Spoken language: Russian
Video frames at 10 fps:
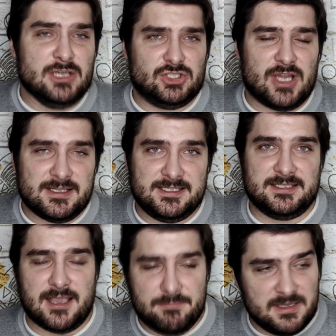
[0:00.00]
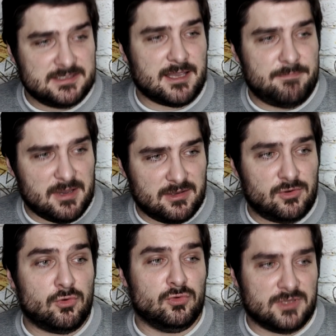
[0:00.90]
Шансы забить
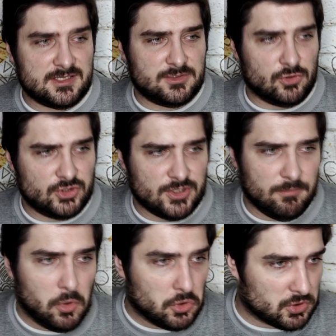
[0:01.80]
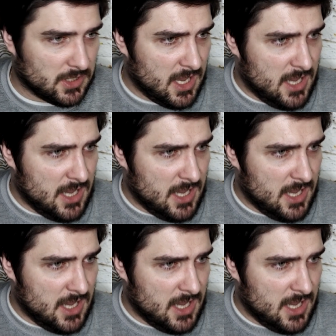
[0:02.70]
сопернику у нас точно будут.